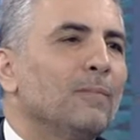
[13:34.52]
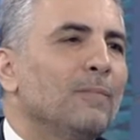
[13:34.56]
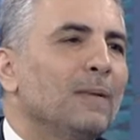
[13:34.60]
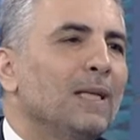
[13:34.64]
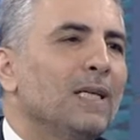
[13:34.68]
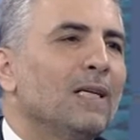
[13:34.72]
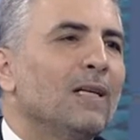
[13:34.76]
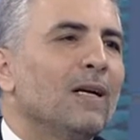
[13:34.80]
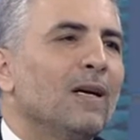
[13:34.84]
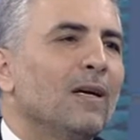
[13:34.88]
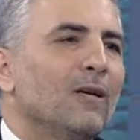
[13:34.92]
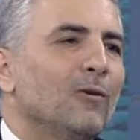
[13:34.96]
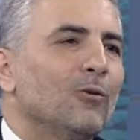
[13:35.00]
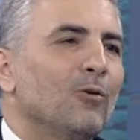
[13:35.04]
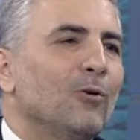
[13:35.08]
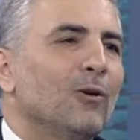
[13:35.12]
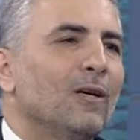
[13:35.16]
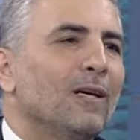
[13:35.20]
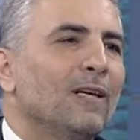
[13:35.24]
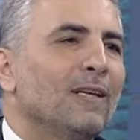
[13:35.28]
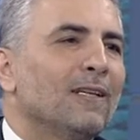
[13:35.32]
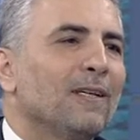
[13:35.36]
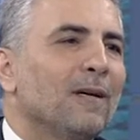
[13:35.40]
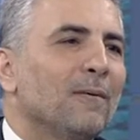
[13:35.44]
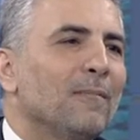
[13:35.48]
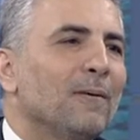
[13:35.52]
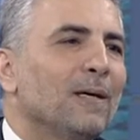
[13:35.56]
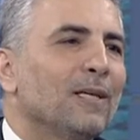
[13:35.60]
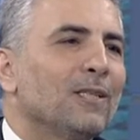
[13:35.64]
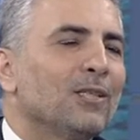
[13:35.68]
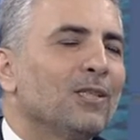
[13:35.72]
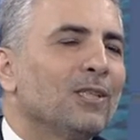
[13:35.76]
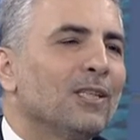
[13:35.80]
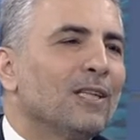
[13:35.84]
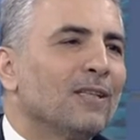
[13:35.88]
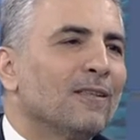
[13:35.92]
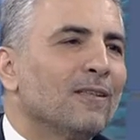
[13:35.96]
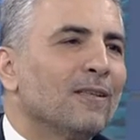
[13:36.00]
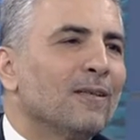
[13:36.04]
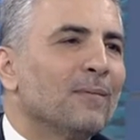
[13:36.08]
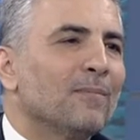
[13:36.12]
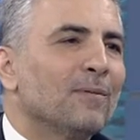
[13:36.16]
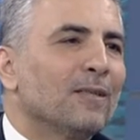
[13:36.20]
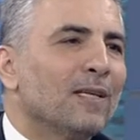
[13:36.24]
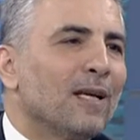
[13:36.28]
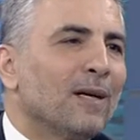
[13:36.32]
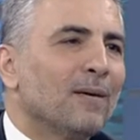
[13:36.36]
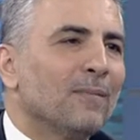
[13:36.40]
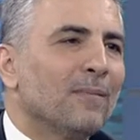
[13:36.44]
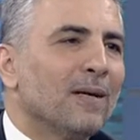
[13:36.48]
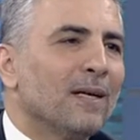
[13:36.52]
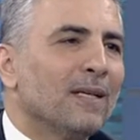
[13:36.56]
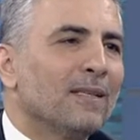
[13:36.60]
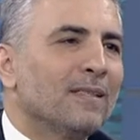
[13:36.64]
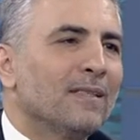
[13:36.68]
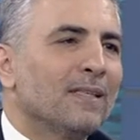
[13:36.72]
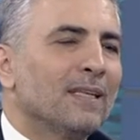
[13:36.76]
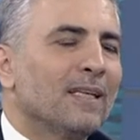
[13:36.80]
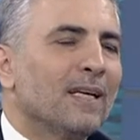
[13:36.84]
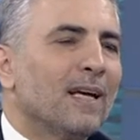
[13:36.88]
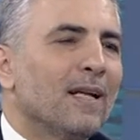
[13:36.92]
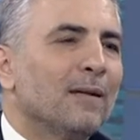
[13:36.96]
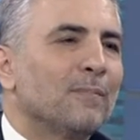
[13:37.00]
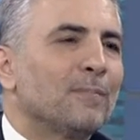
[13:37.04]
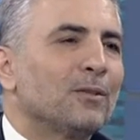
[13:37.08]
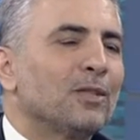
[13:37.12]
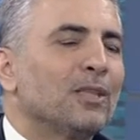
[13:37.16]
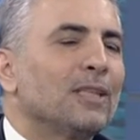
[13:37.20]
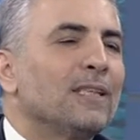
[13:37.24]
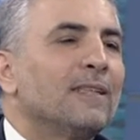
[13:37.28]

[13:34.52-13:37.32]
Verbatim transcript: milyar dolar yabancı yatırım sermayesi gelmiş.